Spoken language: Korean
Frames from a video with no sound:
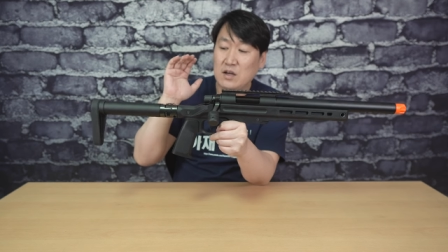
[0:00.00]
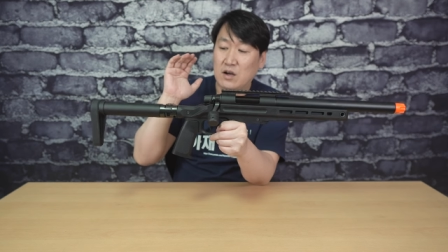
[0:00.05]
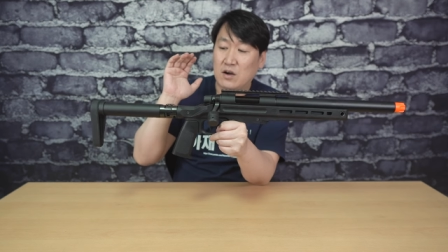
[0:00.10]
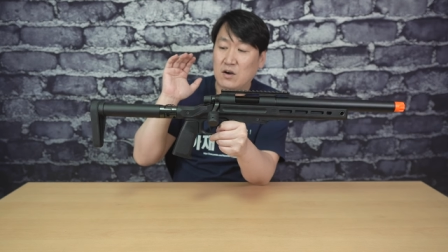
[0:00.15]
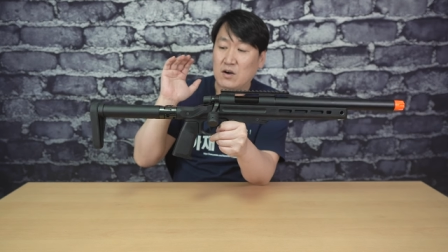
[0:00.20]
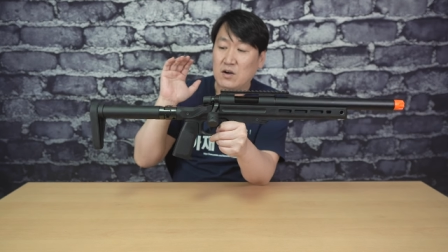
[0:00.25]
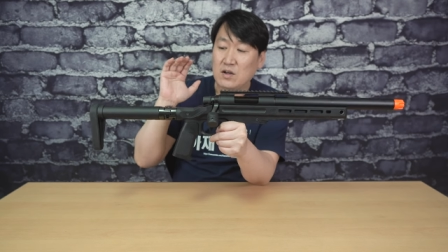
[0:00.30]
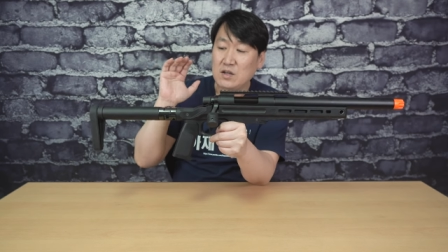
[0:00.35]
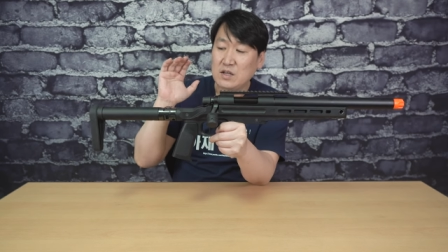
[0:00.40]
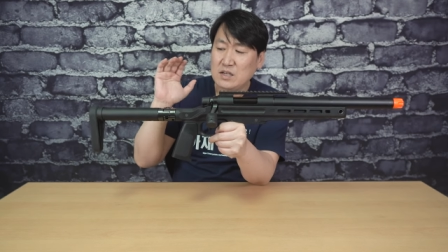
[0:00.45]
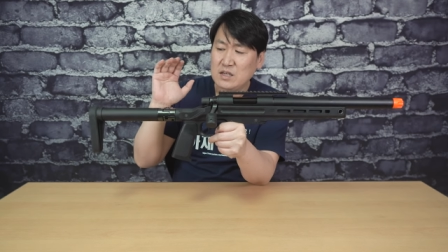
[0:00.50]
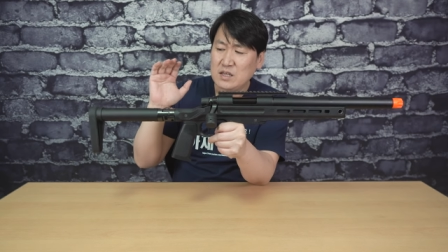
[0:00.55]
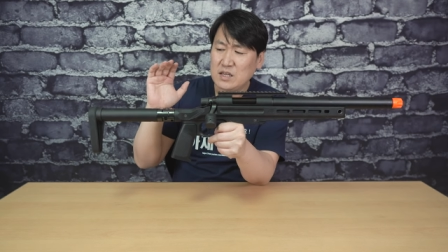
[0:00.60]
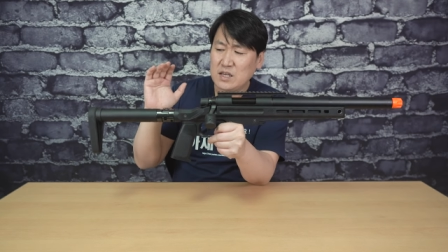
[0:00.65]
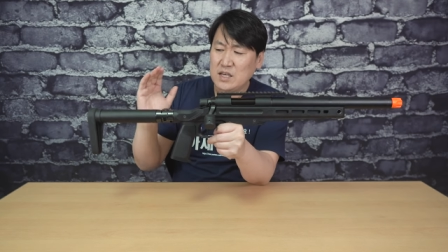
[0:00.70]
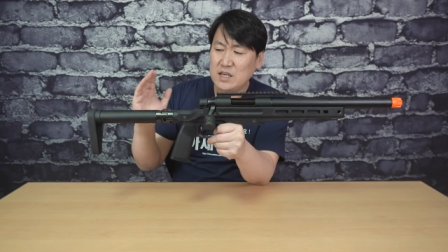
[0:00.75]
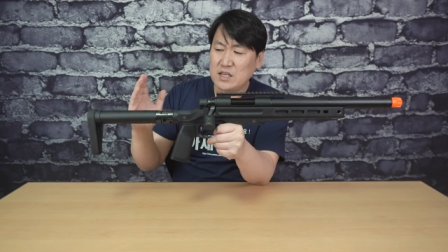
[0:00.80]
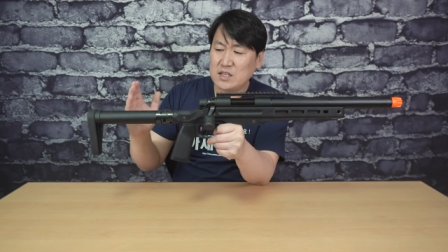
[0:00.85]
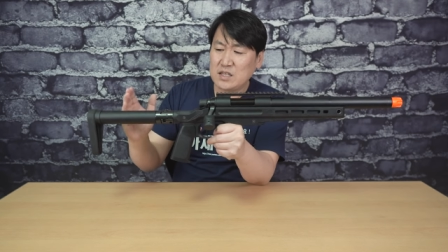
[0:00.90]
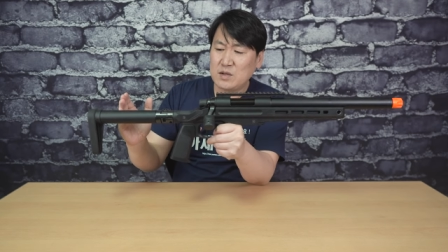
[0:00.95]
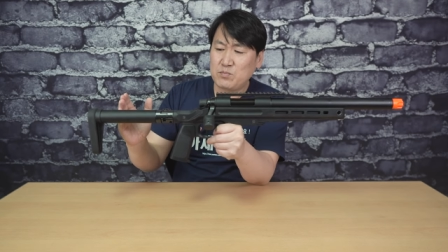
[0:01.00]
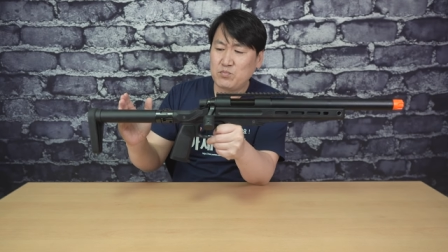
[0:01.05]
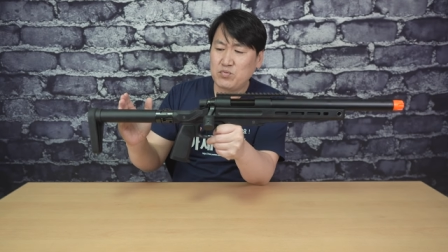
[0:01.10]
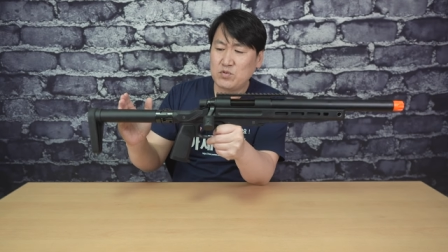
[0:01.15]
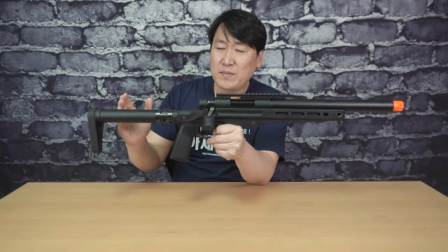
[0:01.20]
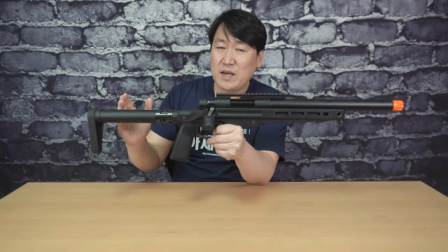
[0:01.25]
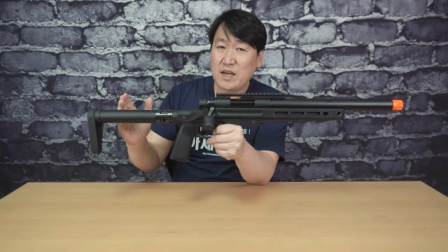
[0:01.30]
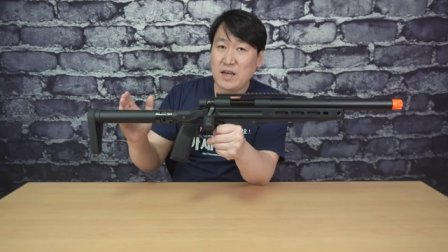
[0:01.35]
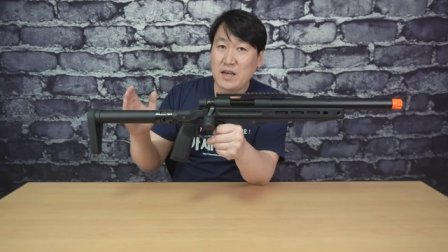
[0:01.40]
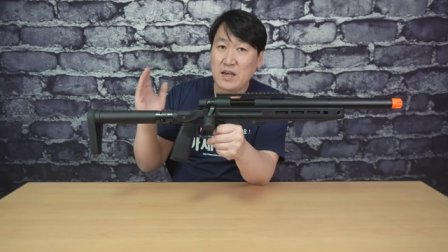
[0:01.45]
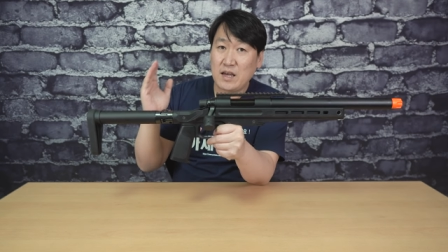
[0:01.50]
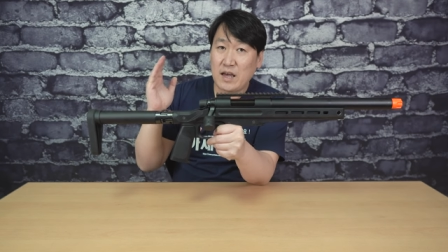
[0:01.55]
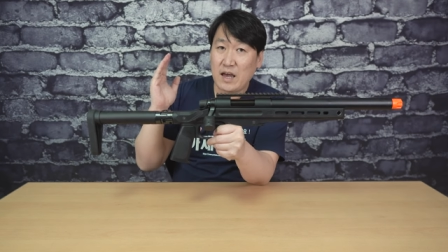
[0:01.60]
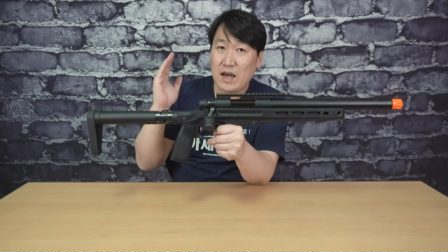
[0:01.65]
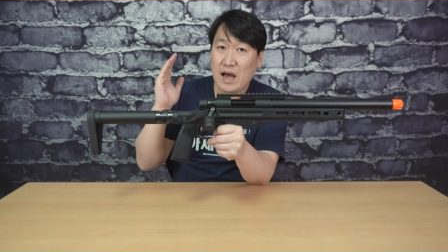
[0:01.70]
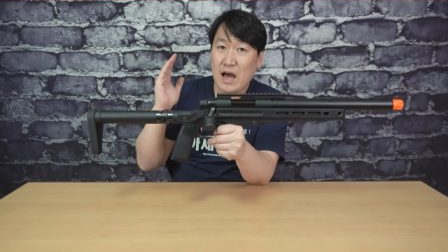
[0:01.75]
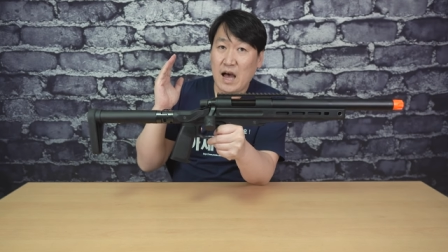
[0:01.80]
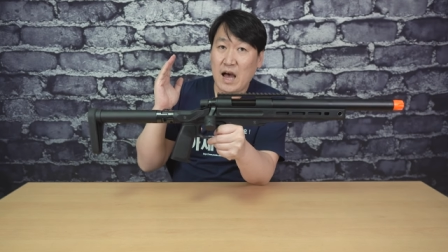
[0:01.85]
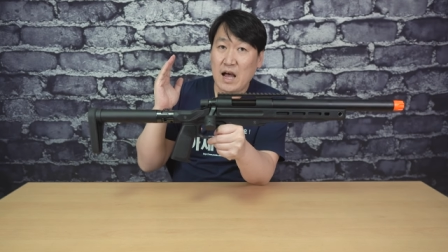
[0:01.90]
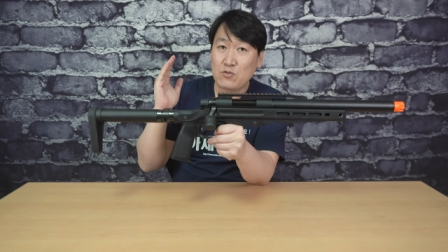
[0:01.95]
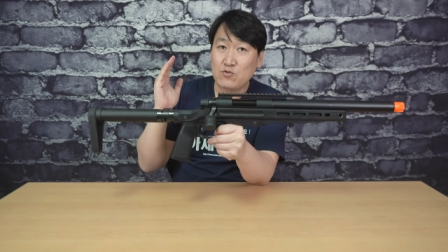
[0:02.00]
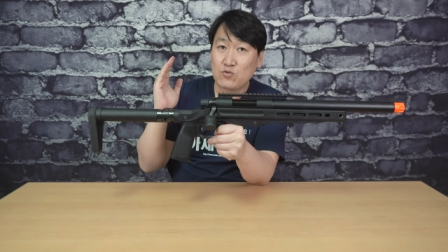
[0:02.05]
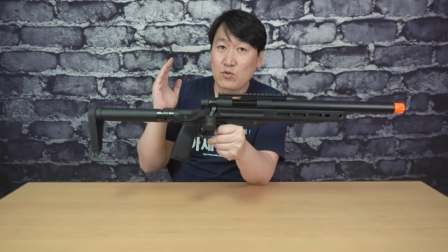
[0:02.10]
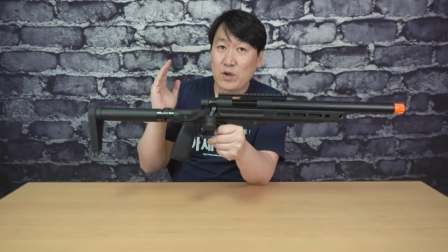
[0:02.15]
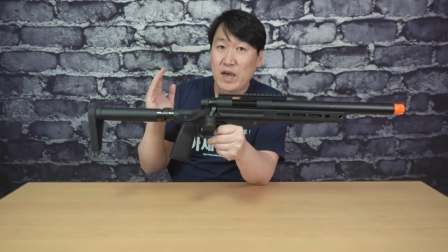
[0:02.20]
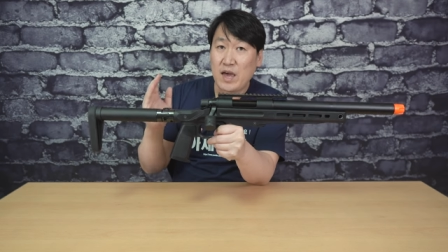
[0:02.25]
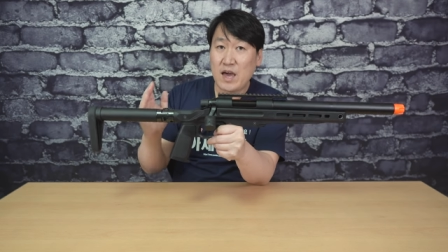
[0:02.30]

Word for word: 어, 이 제품의 아주